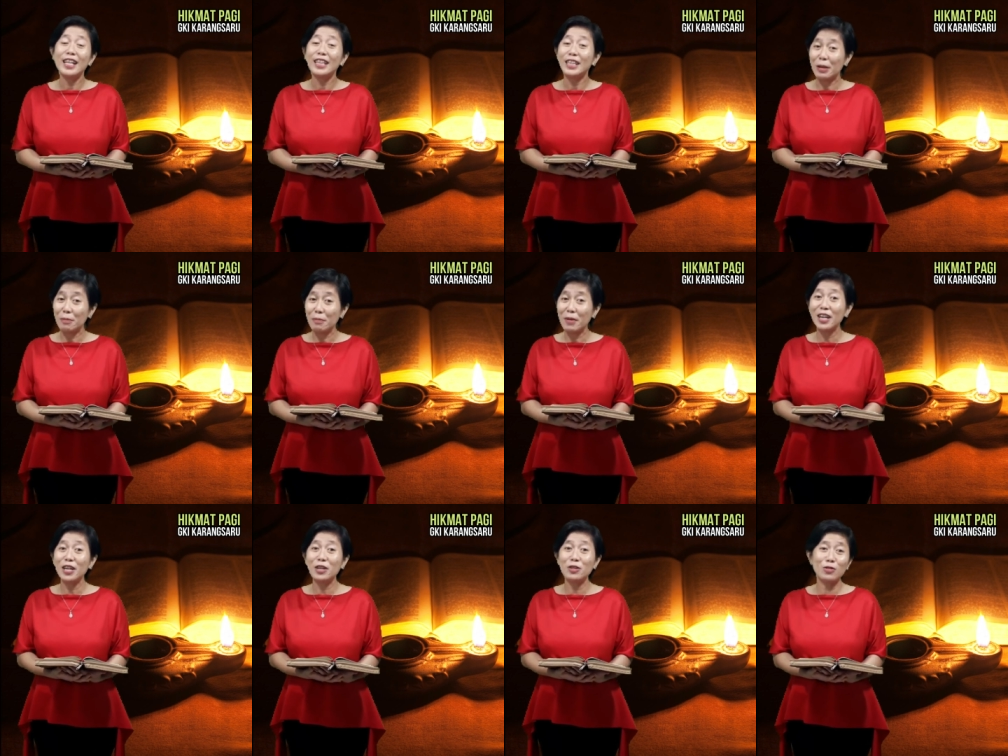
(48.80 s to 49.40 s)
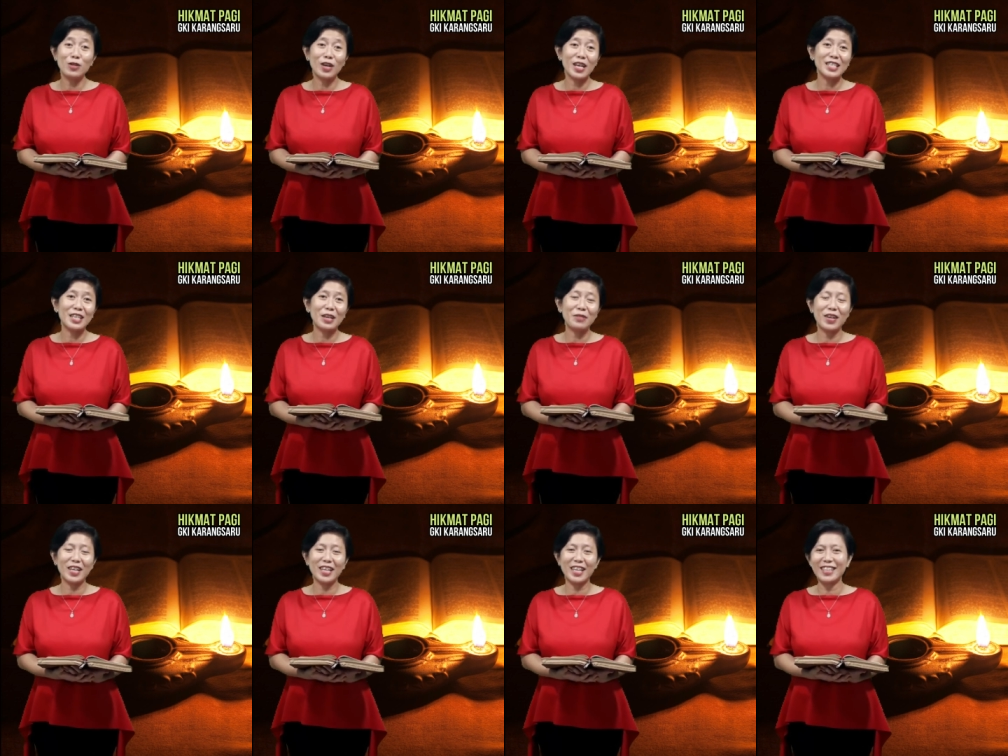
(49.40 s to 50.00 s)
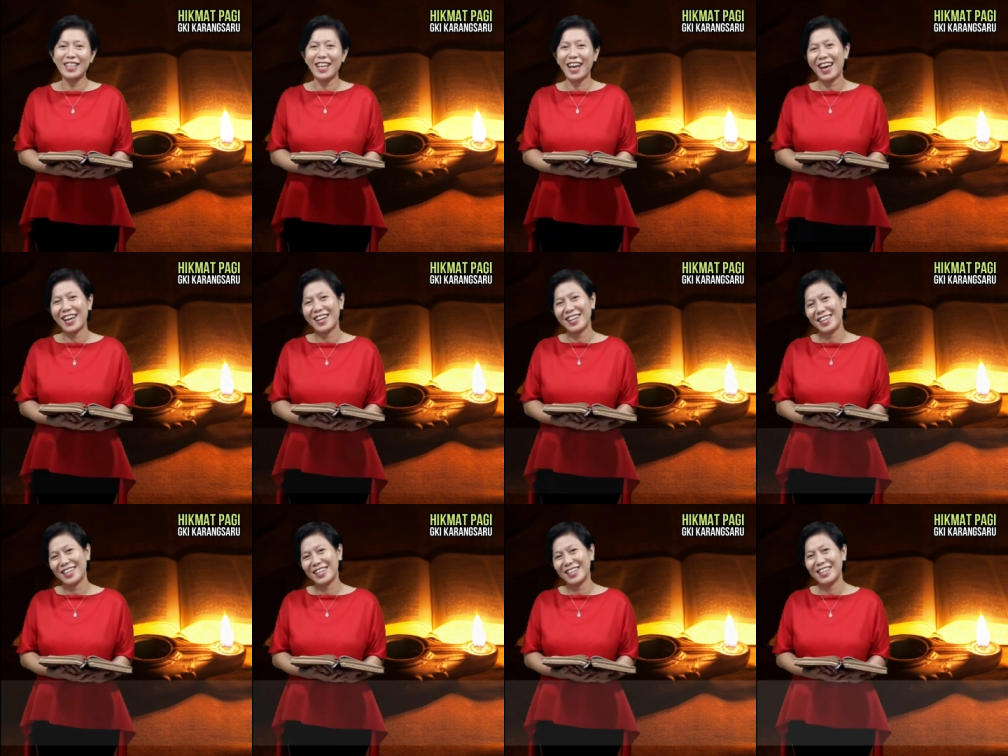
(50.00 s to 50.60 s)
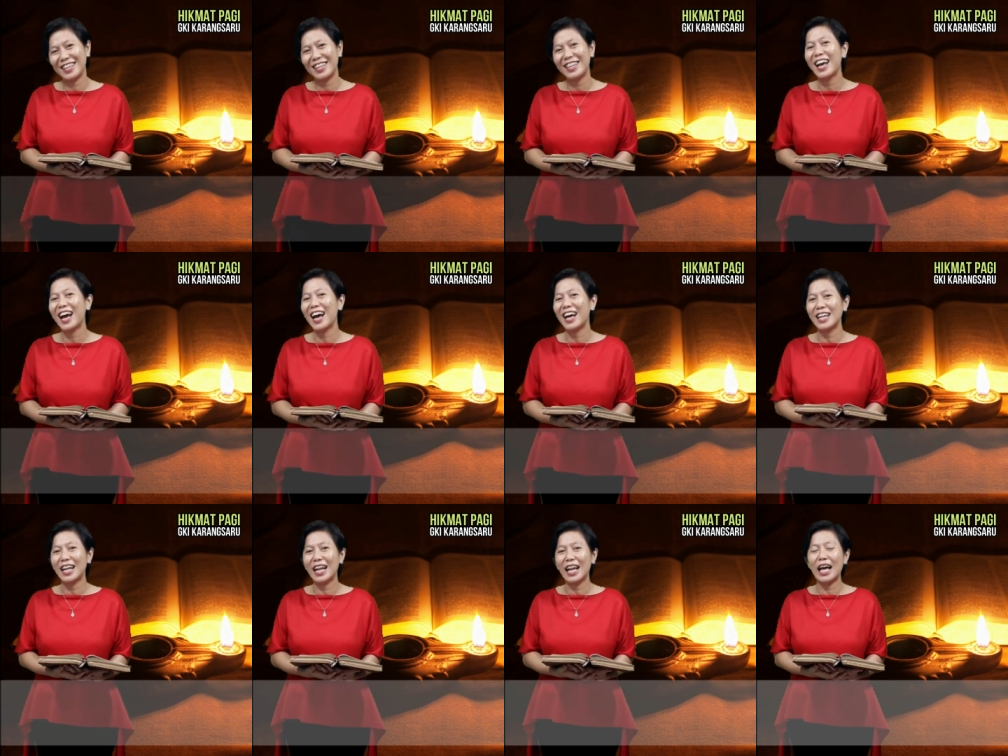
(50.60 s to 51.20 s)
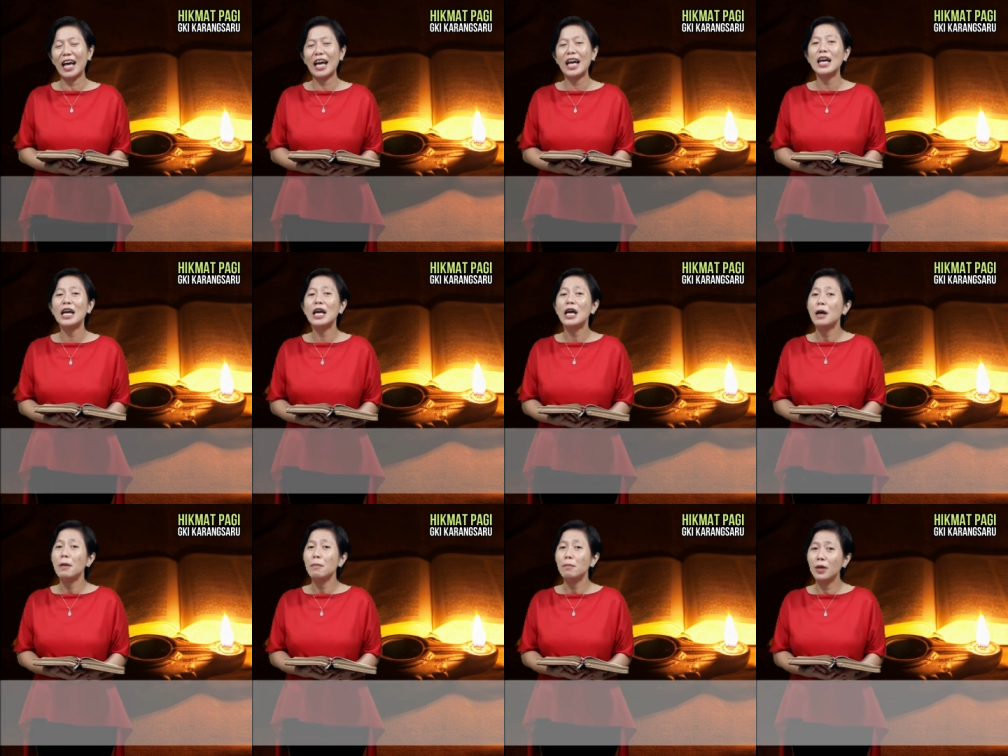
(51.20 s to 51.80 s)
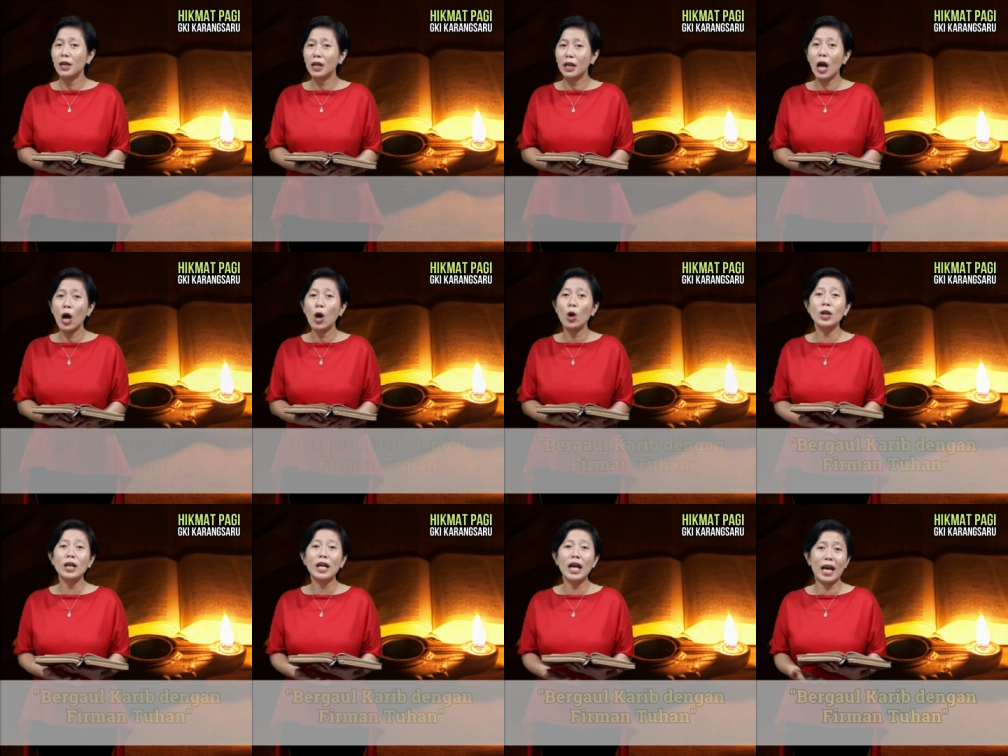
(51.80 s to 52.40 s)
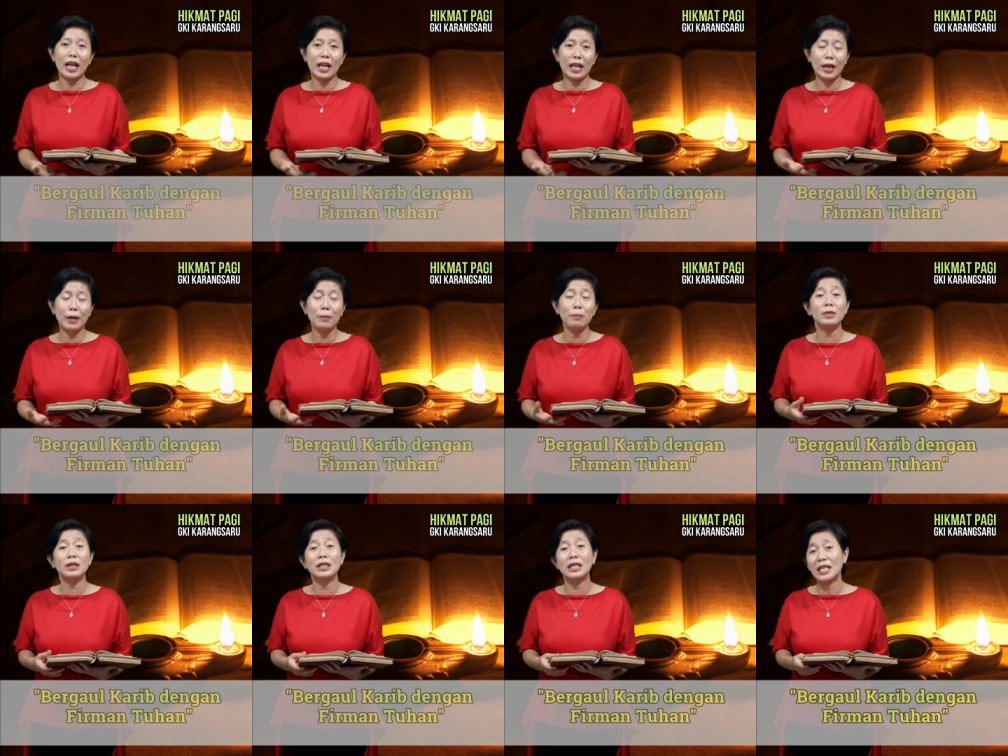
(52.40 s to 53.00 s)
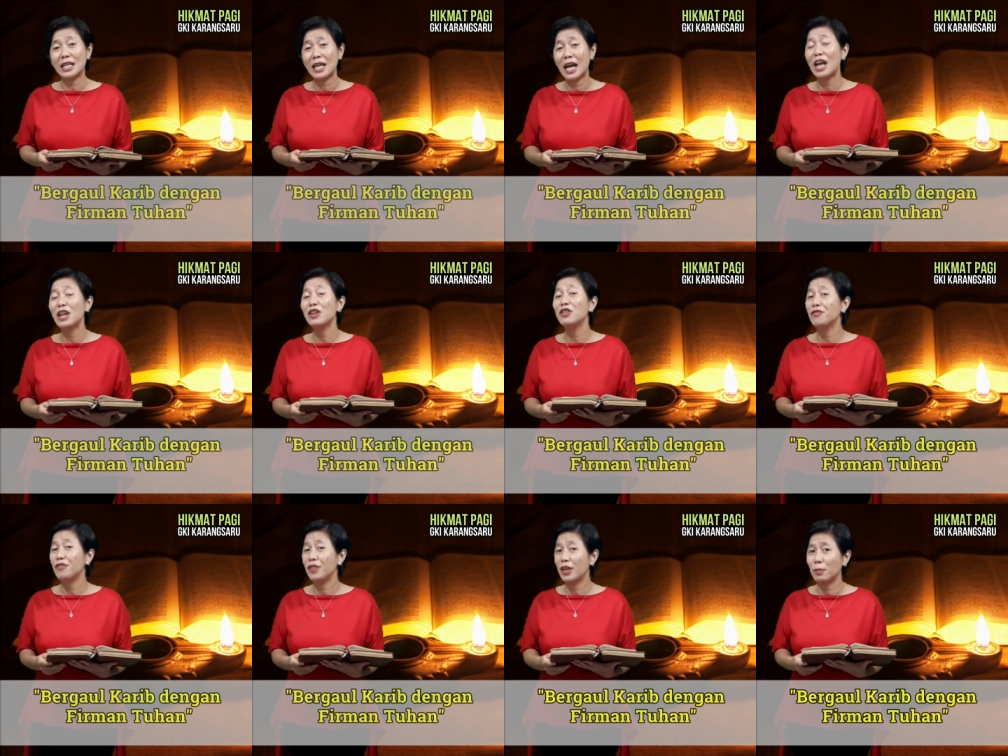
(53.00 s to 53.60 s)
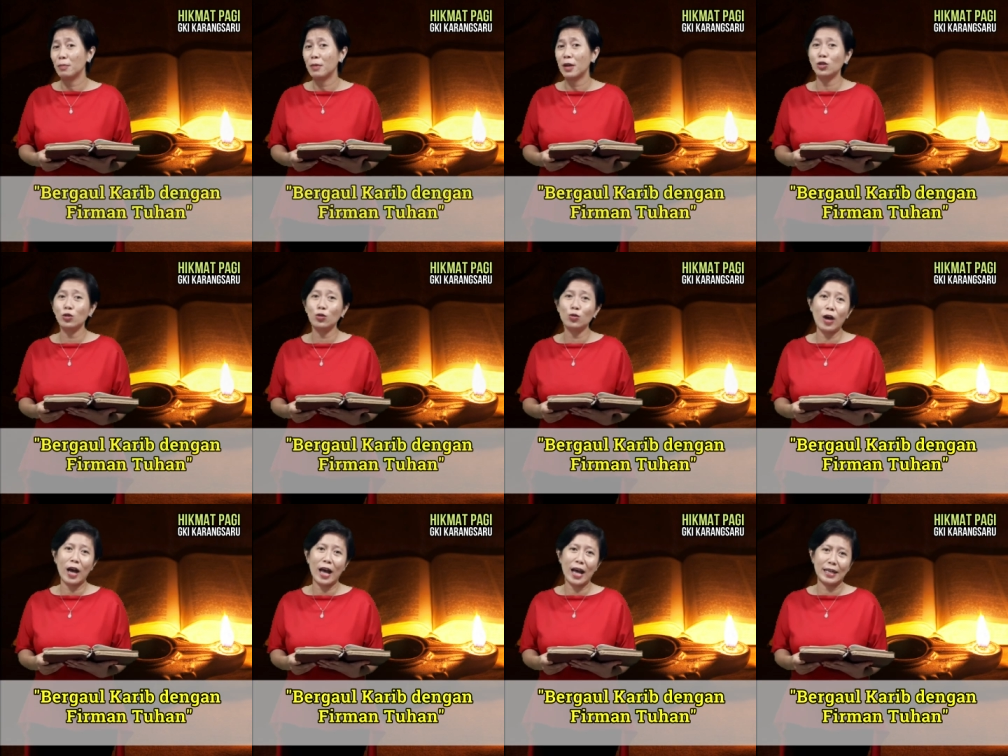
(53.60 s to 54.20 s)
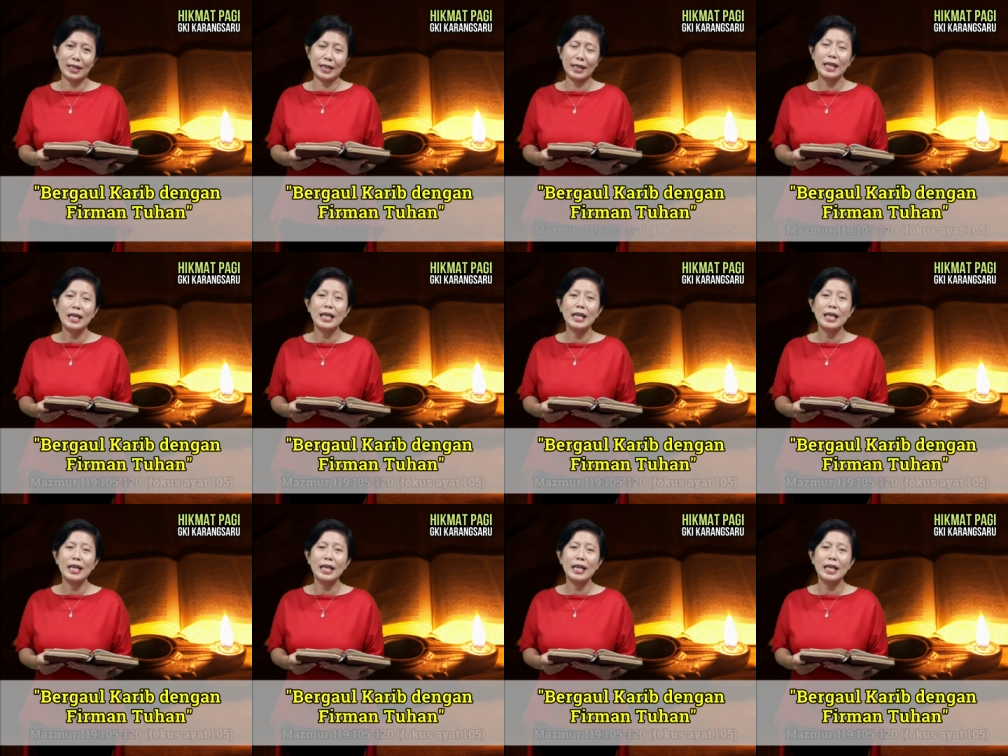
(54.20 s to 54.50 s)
Tema renungan sabda kita hari ini adalah bergaul karib dengan firman Tuhan.